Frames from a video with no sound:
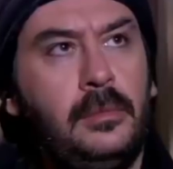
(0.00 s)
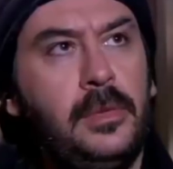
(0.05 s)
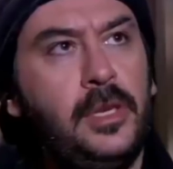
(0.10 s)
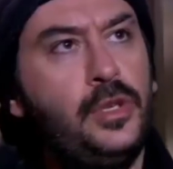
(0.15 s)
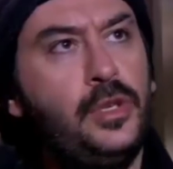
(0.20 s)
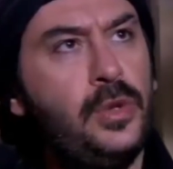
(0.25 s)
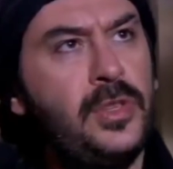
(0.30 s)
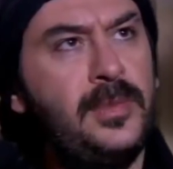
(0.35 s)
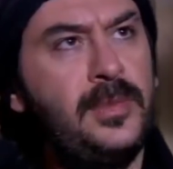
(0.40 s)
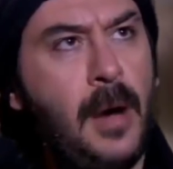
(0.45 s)

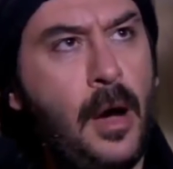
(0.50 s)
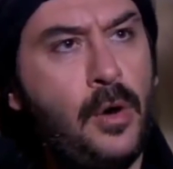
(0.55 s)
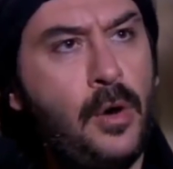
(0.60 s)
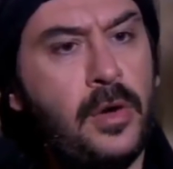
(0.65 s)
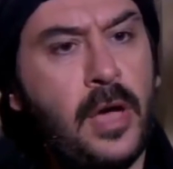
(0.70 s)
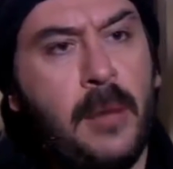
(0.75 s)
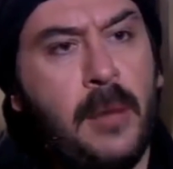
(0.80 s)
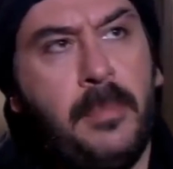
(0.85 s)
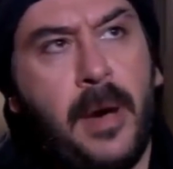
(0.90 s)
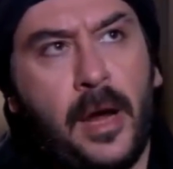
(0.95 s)
بجوز معهم
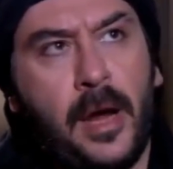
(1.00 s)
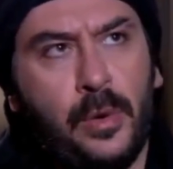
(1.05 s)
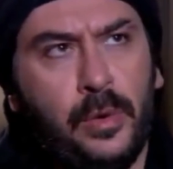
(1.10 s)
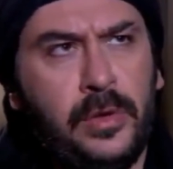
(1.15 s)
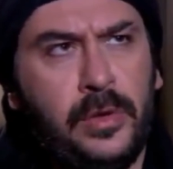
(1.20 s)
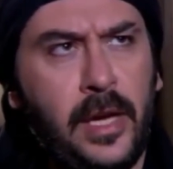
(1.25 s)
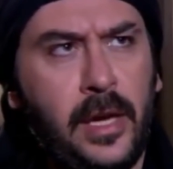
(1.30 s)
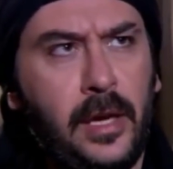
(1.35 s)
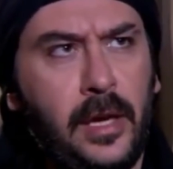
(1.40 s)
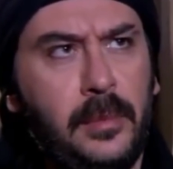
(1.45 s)
كان
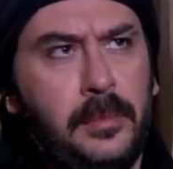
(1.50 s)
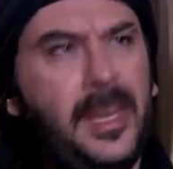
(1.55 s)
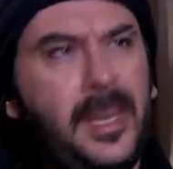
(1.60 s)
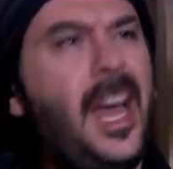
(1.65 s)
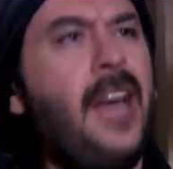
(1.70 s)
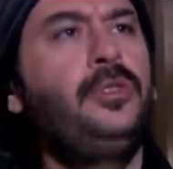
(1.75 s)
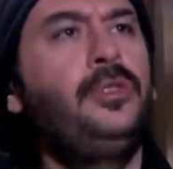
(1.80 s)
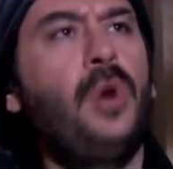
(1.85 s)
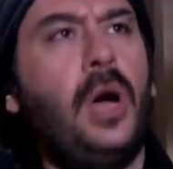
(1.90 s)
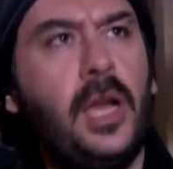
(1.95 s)
بارودة
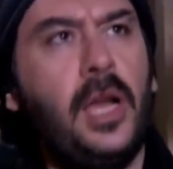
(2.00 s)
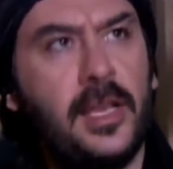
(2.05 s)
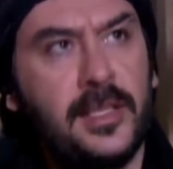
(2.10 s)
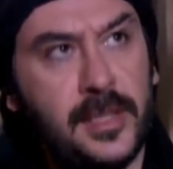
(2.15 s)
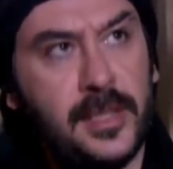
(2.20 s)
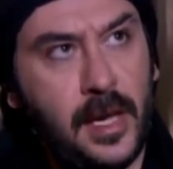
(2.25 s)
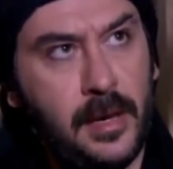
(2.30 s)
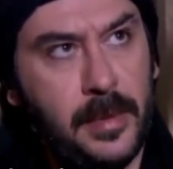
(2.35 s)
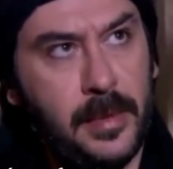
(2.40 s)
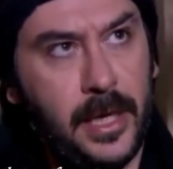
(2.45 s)
بينعدوا على
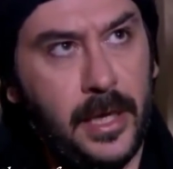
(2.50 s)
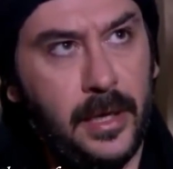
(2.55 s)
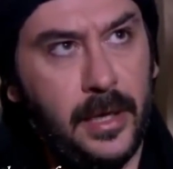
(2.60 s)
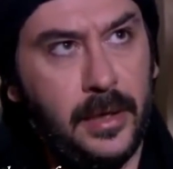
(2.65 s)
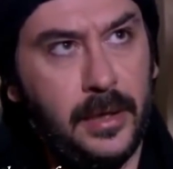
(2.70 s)
الاصابع